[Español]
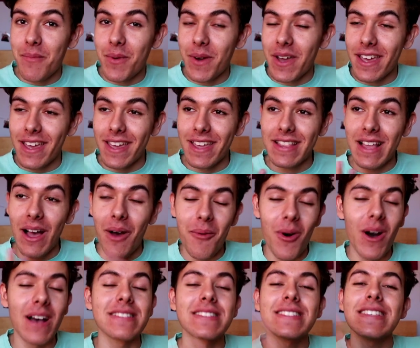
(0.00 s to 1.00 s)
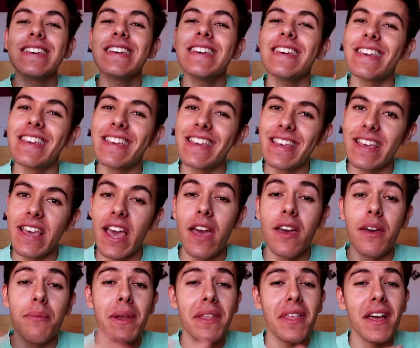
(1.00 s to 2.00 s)
pues eh, estábamos así y
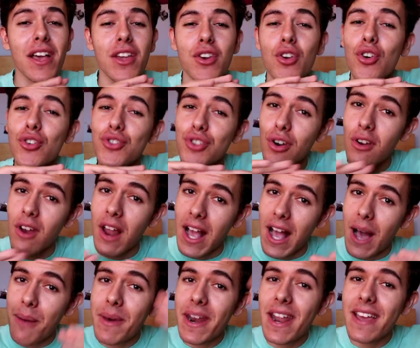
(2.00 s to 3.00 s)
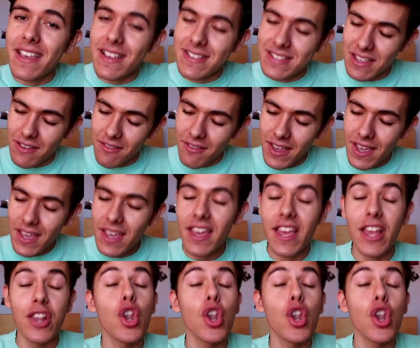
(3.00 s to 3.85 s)
es verdad que no controlo la cámara, ya se ve.